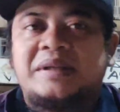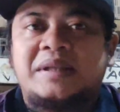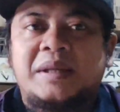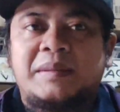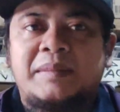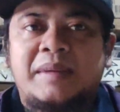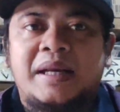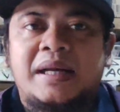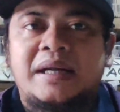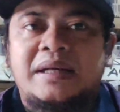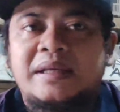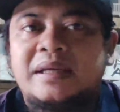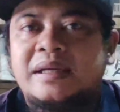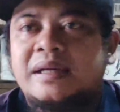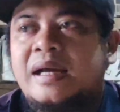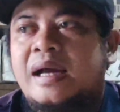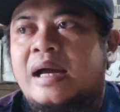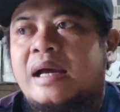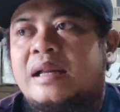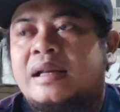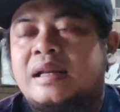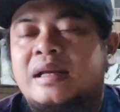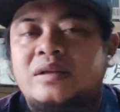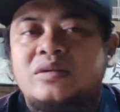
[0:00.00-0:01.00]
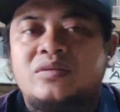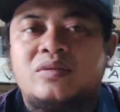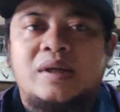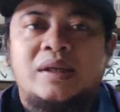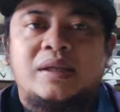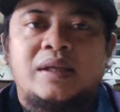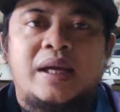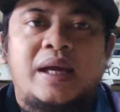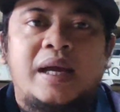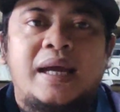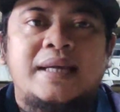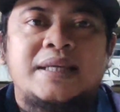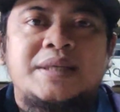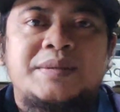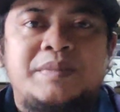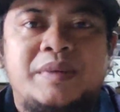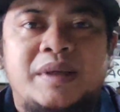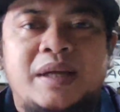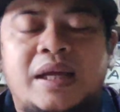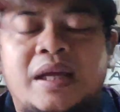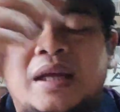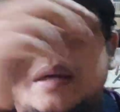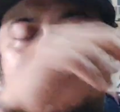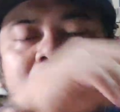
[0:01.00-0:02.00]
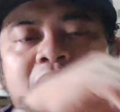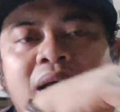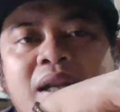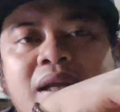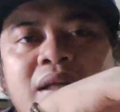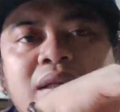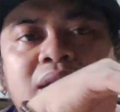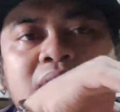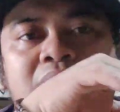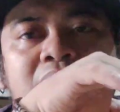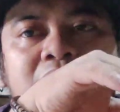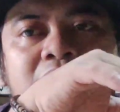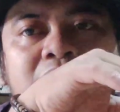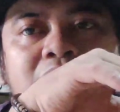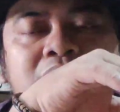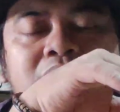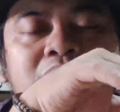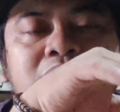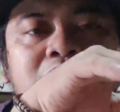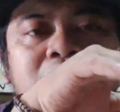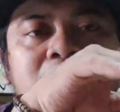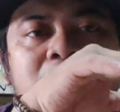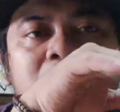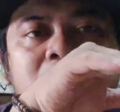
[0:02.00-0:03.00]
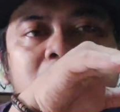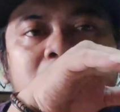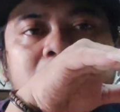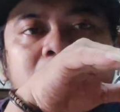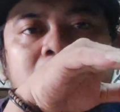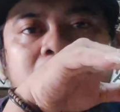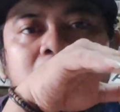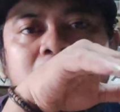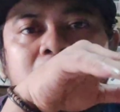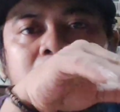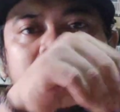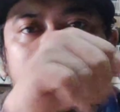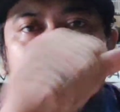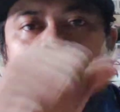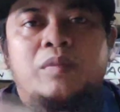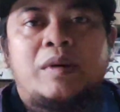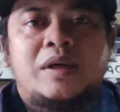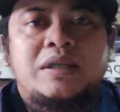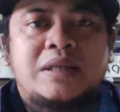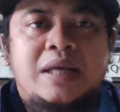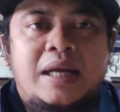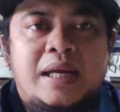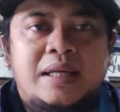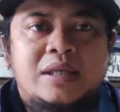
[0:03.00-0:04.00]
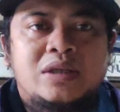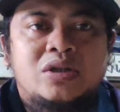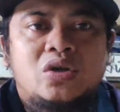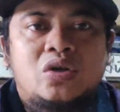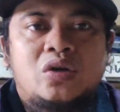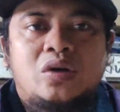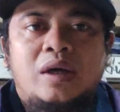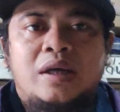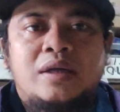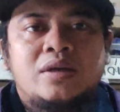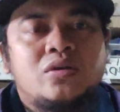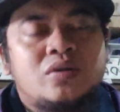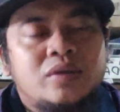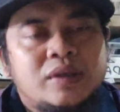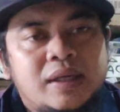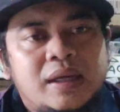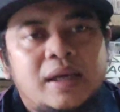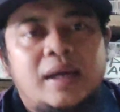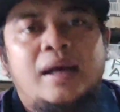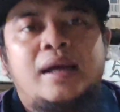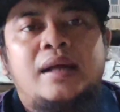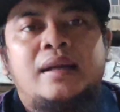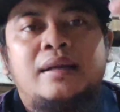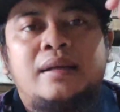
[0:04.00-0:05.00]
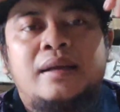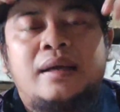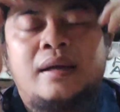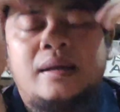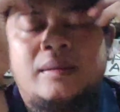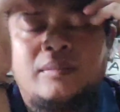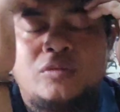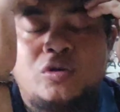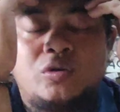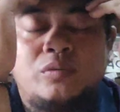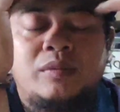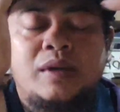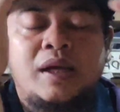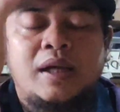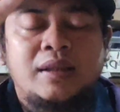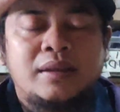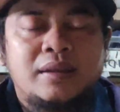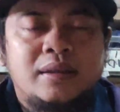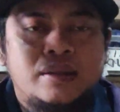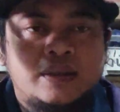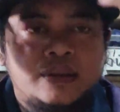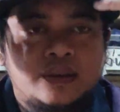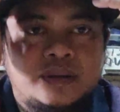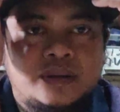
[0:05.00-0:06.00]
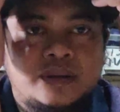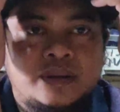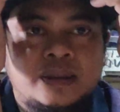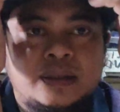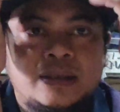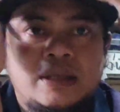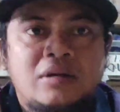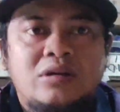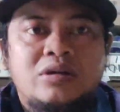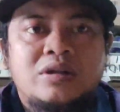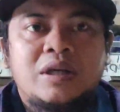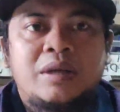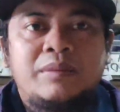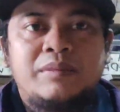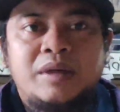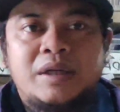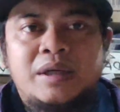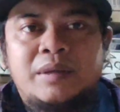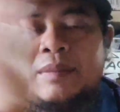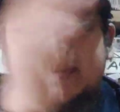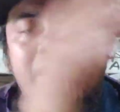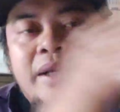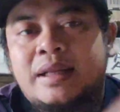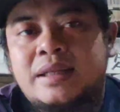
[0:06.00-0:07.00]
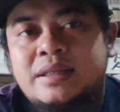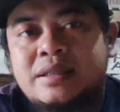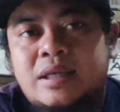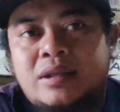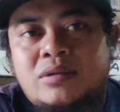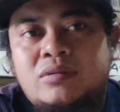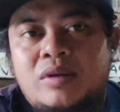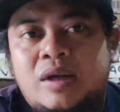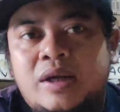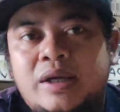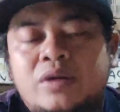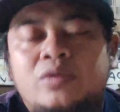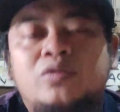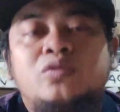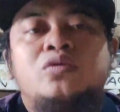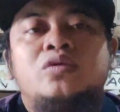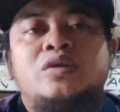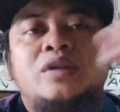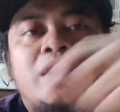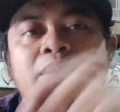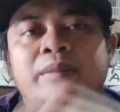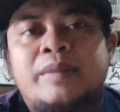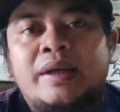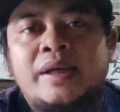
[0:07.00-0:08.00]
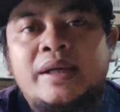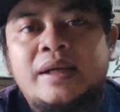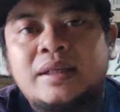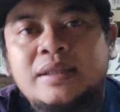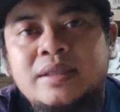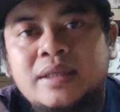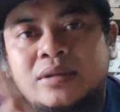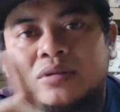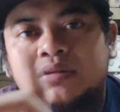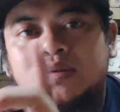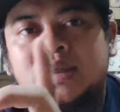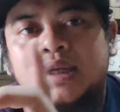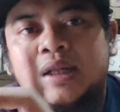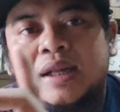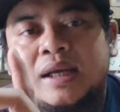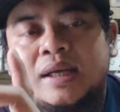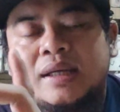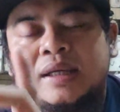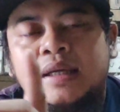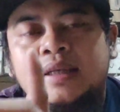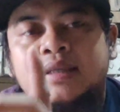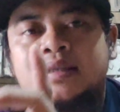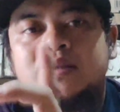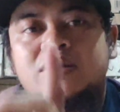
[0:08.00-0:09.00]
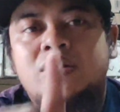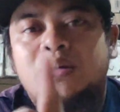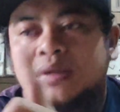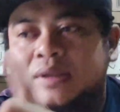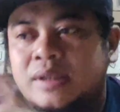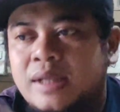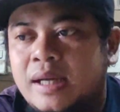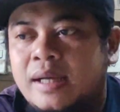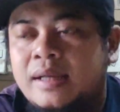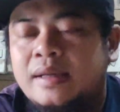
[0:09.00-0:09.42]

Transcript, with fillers: kita barangnya nggak ada juga kayak aspir kayak kemarin kan mau pasang asok asoknya nggak ada belum datang kita harus ngambil ke bengkel satu lagi untungnya bengkel satunya lagi stoknya